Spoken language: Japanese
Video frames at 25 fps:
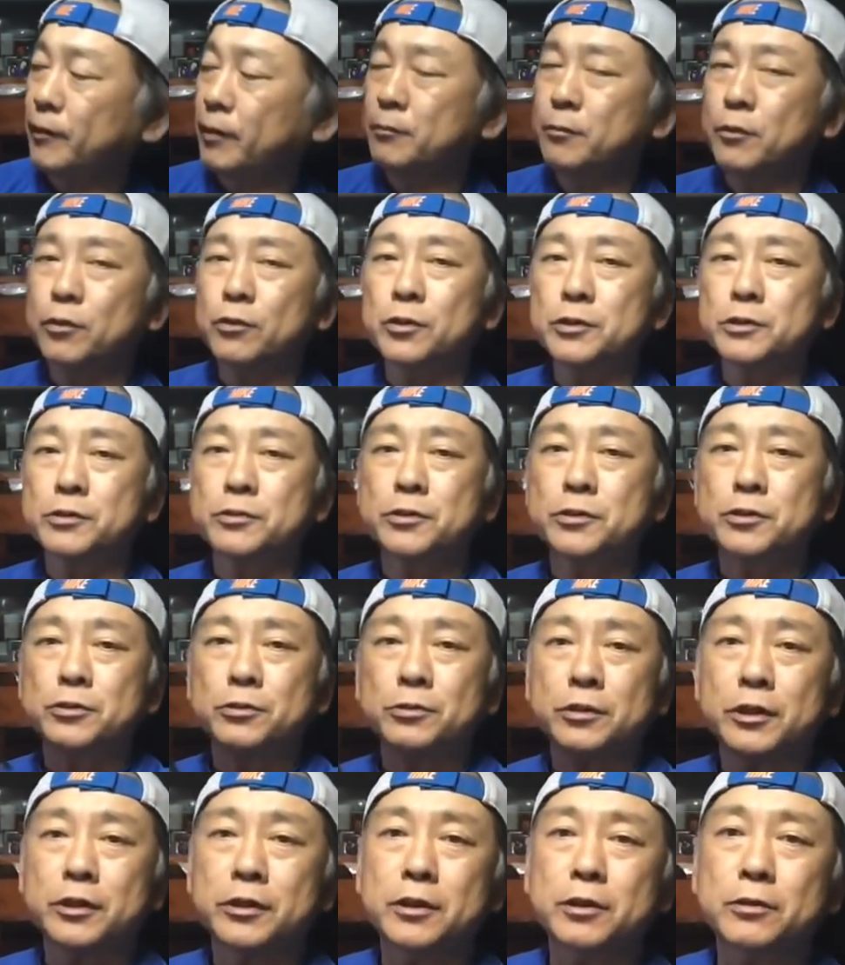うん、こいつの
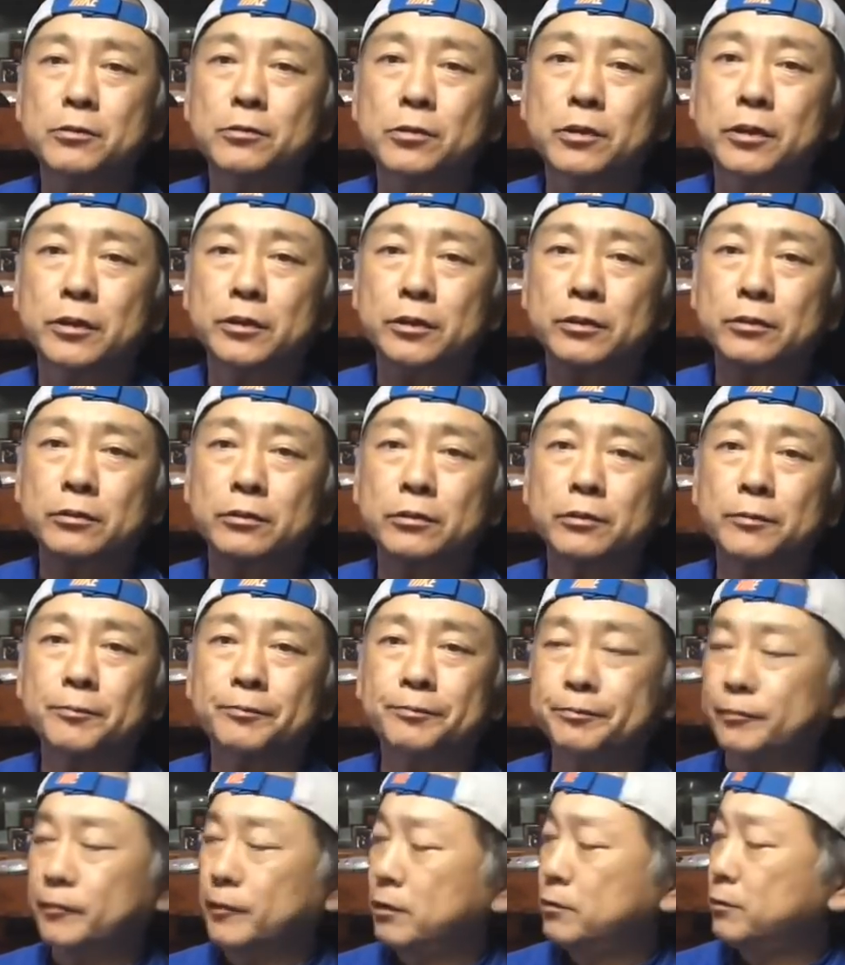紹介に行こうかなと。
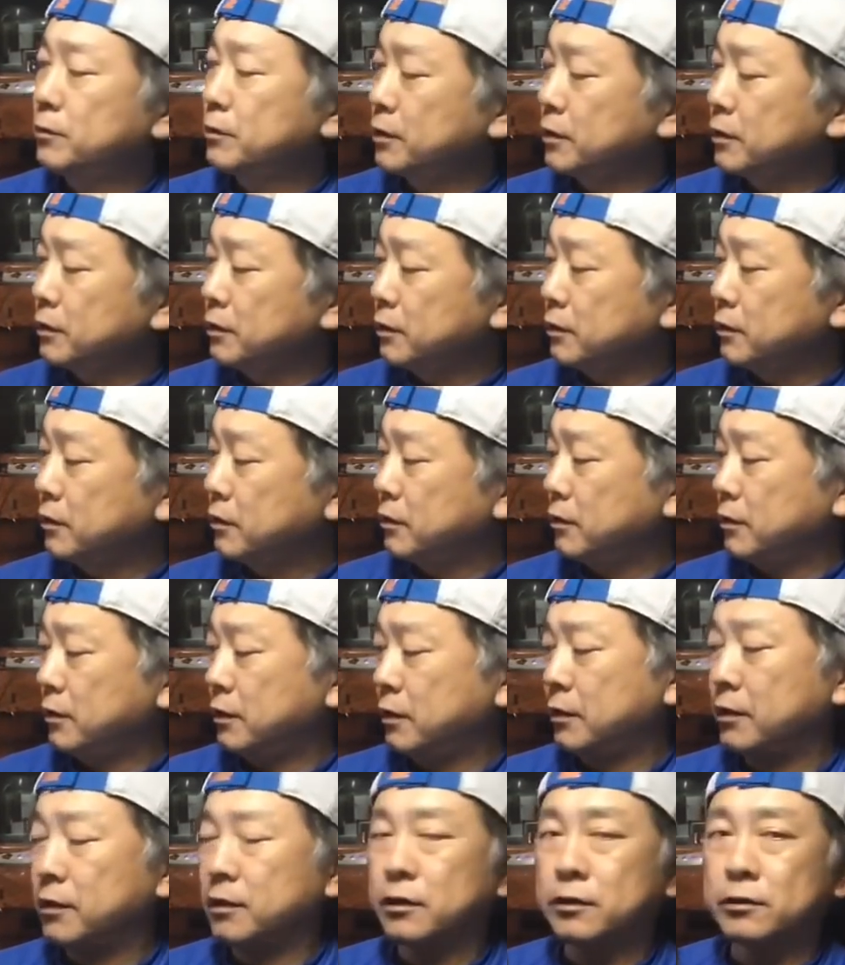これ、
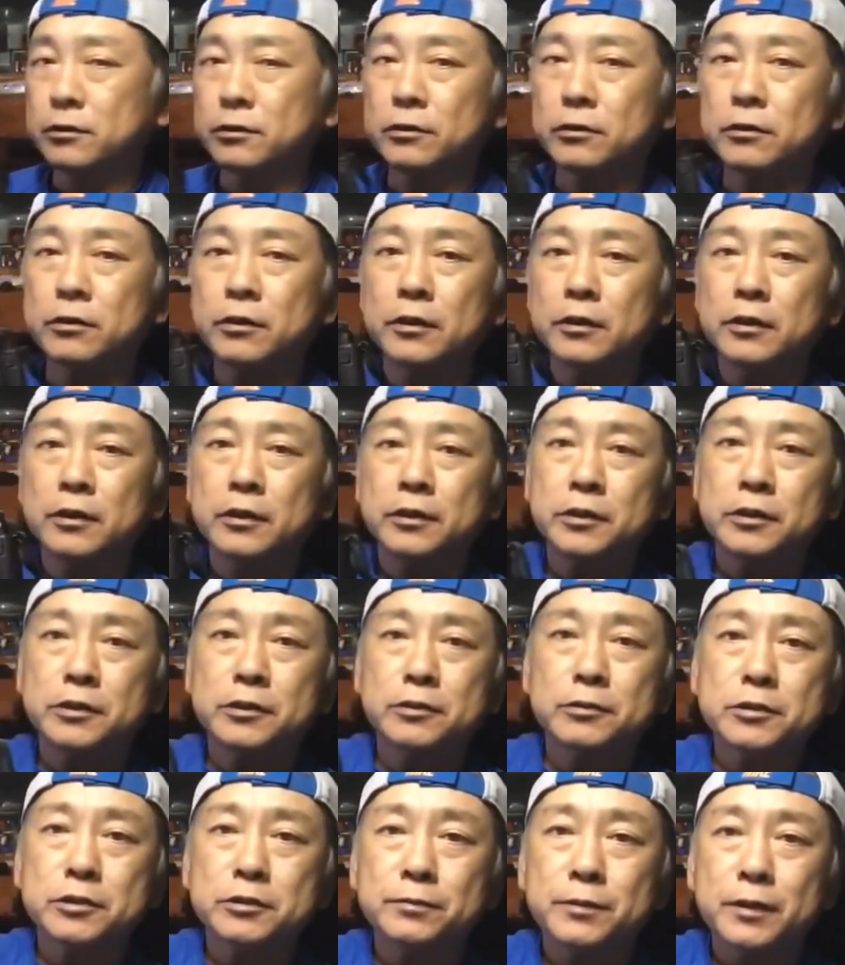えっ、ー、と、
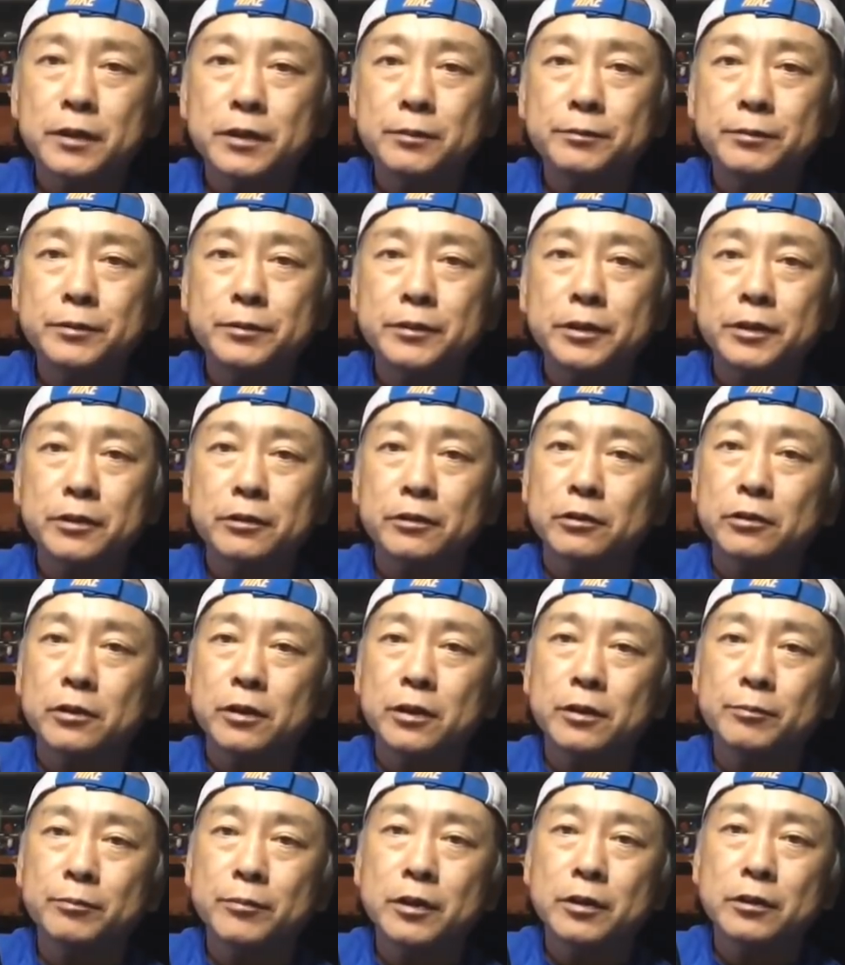EOS5D の
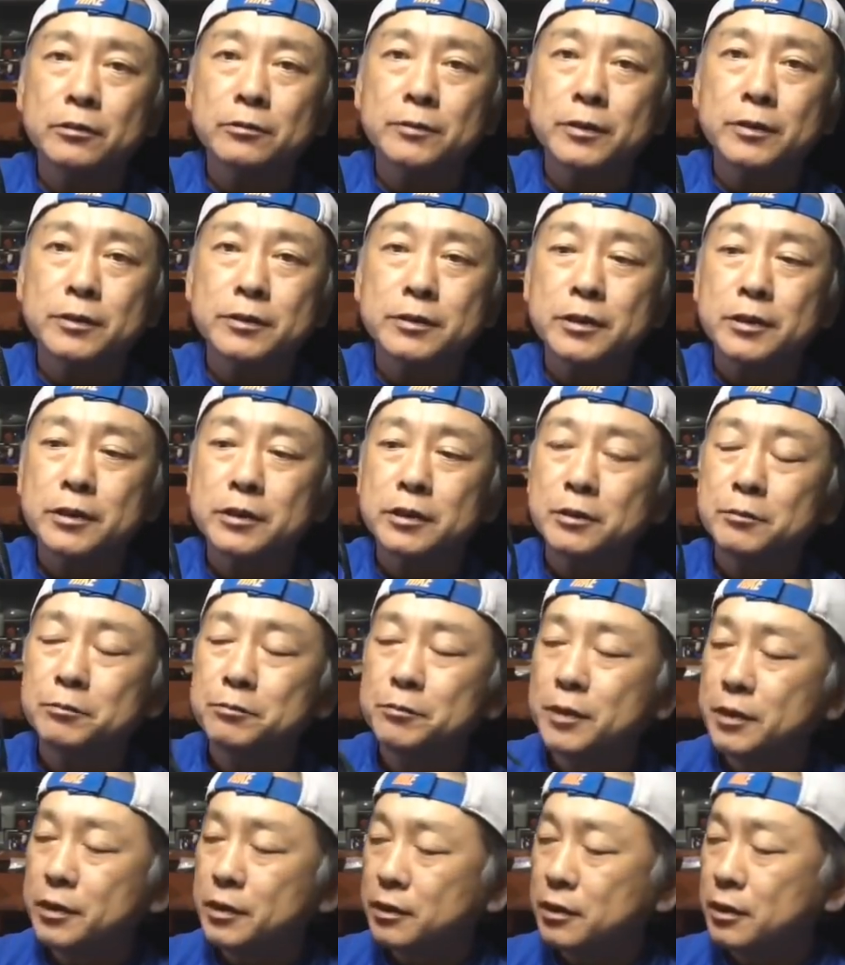ね、マークマン最
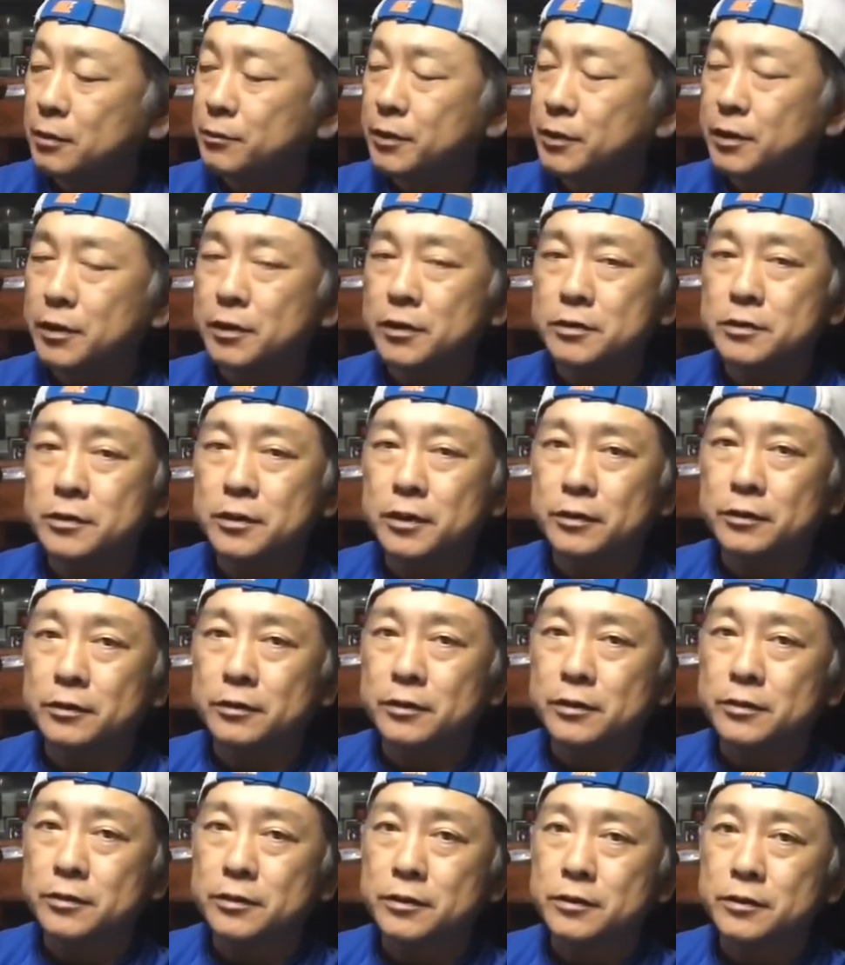近メインカメラで使って
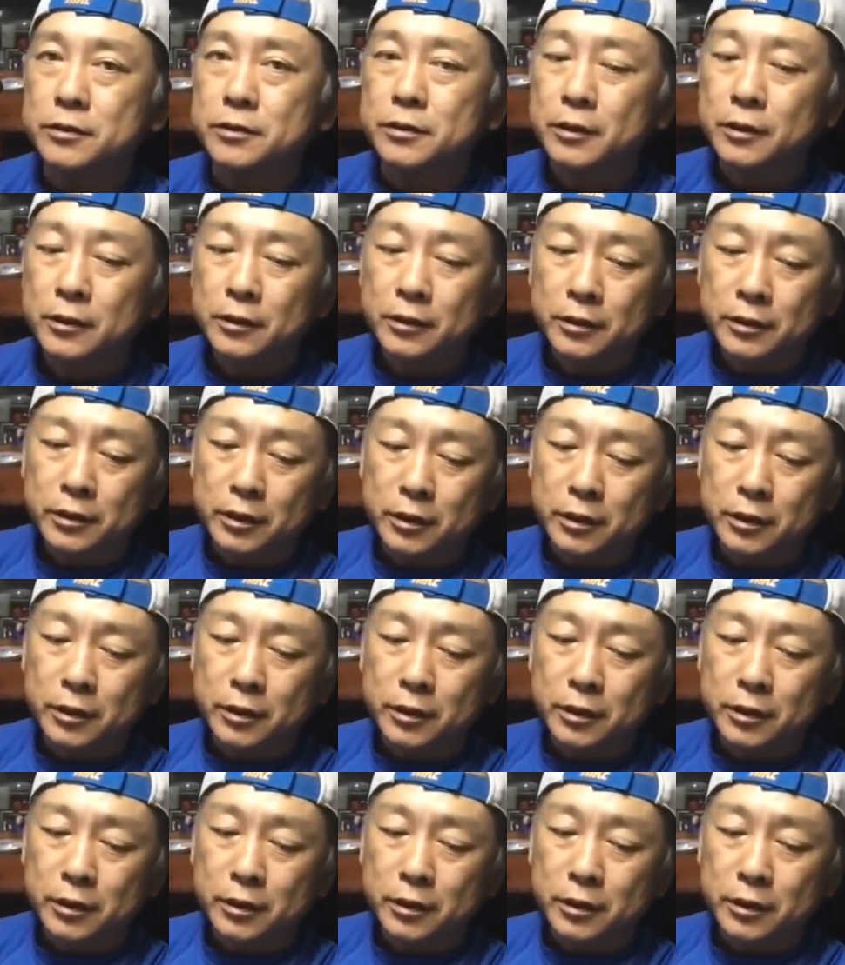るやつです。